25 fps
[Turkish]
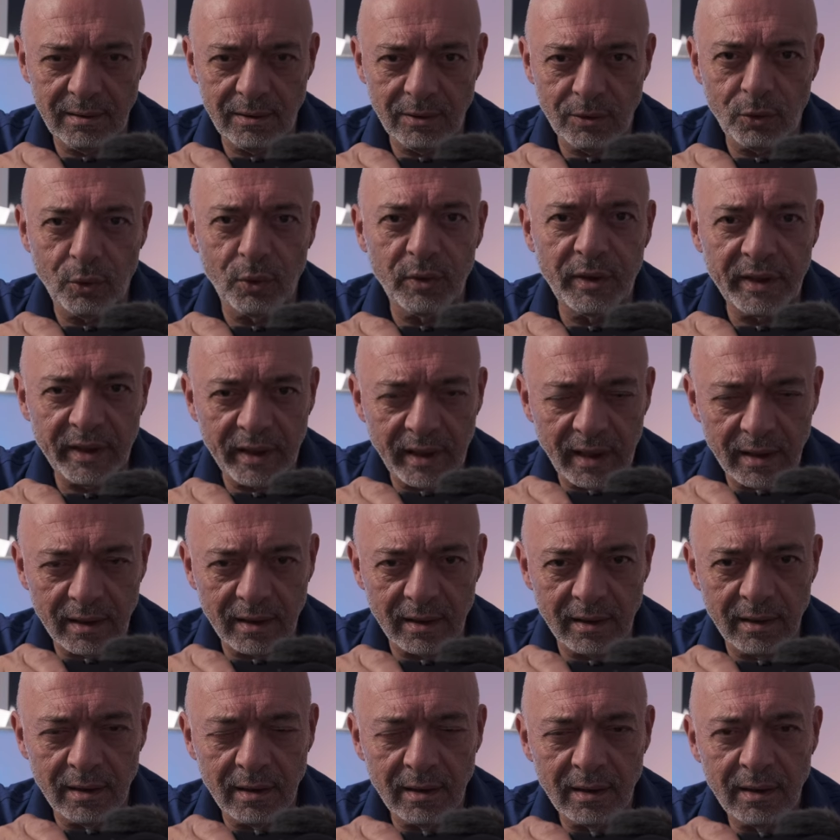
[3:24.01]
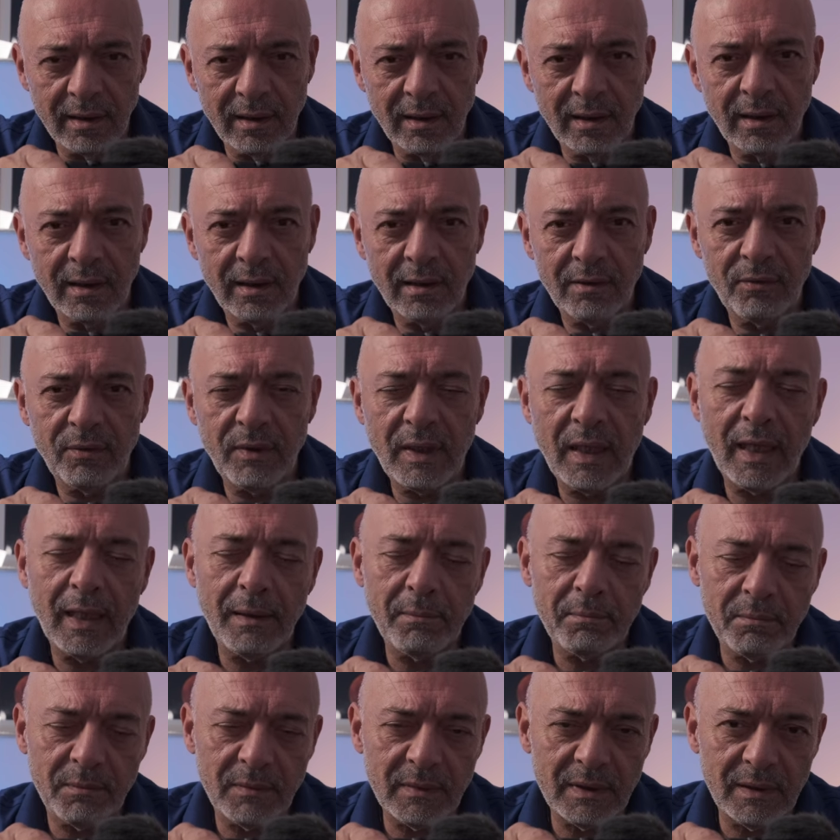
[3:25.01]
kullanarak
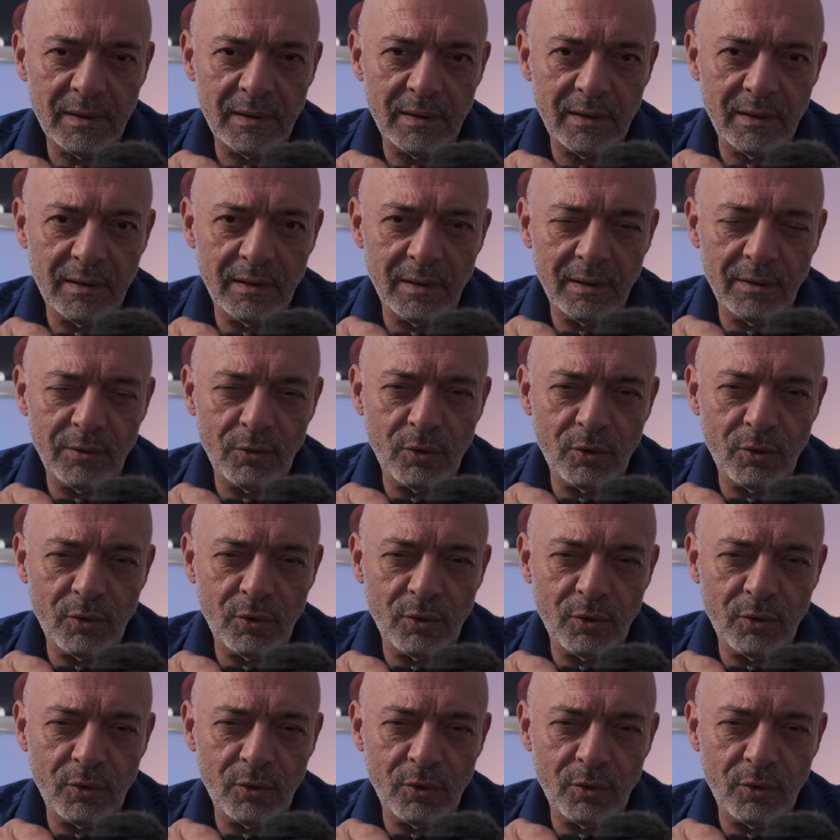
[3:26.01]
hem e,